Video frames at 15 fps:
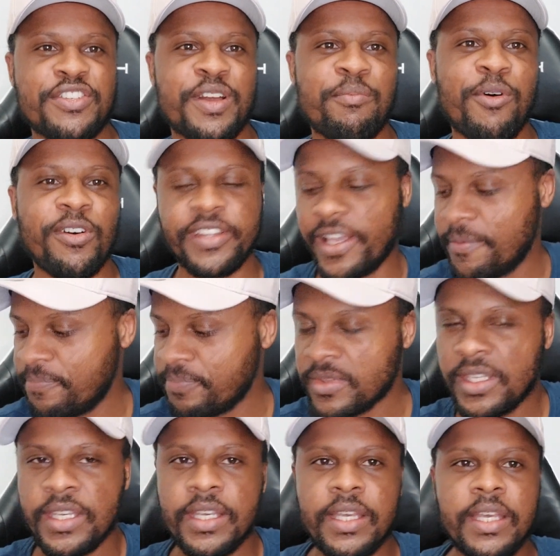é bom, né?
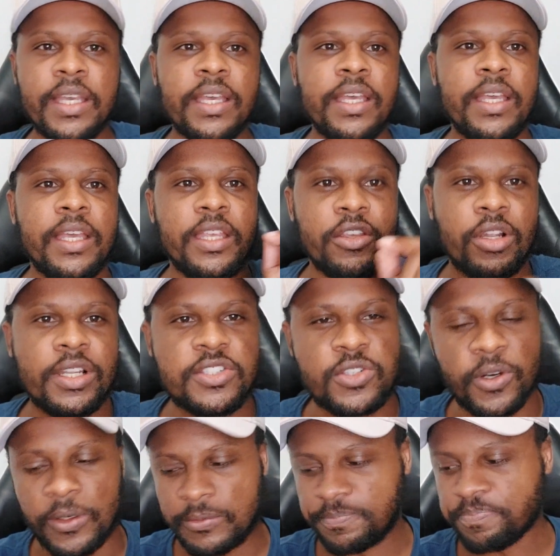E olha
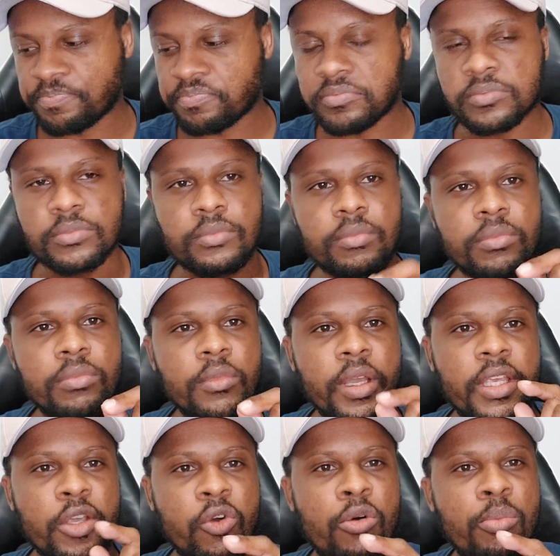só,
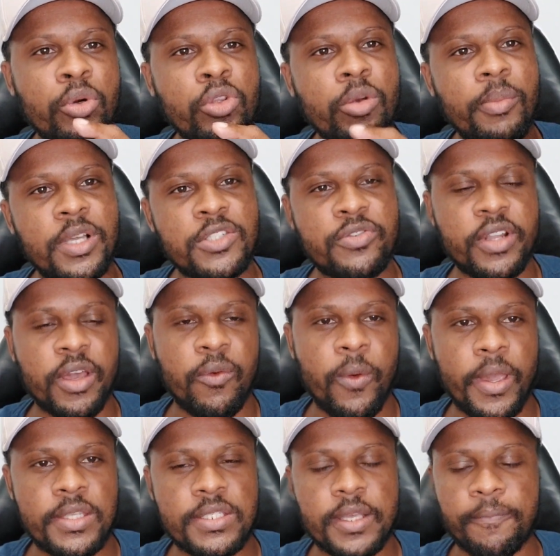e com muito mais
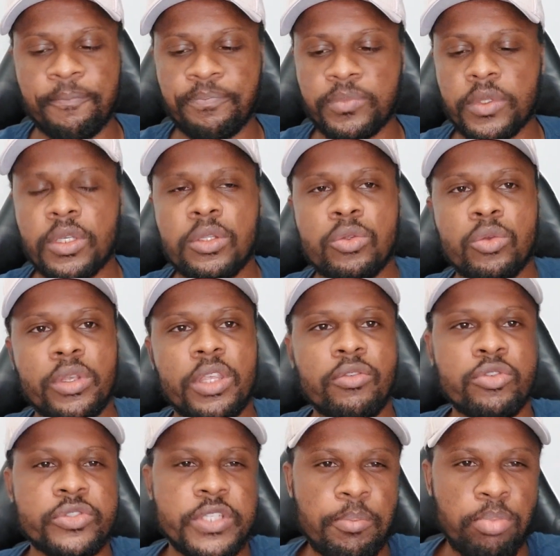frequência do que
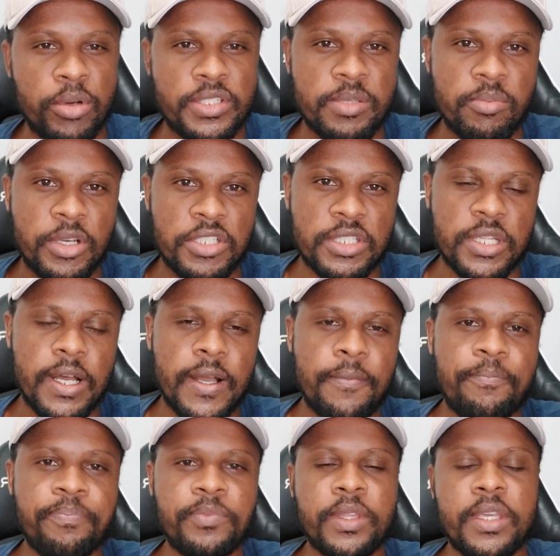você possa
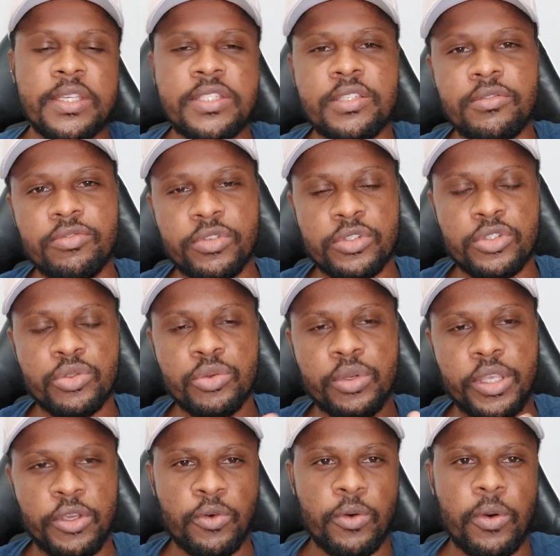imaginar, esse vídeo
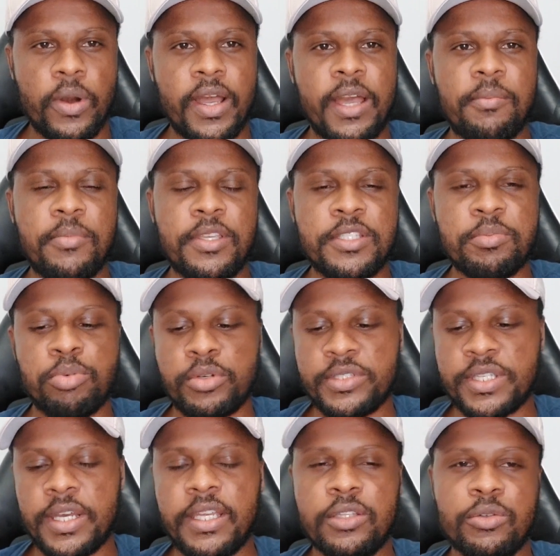que eu acabei de
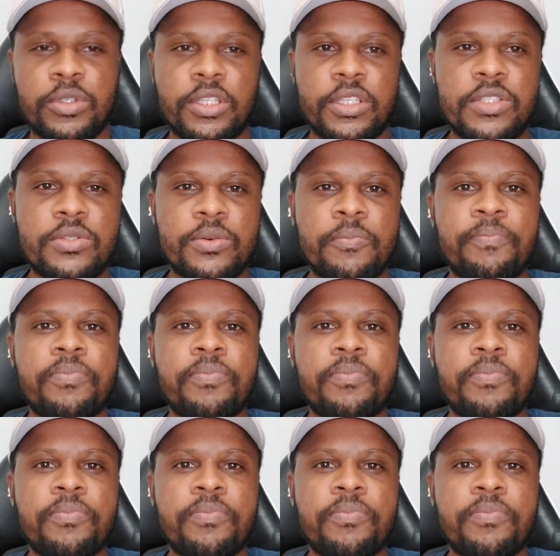postar aí no início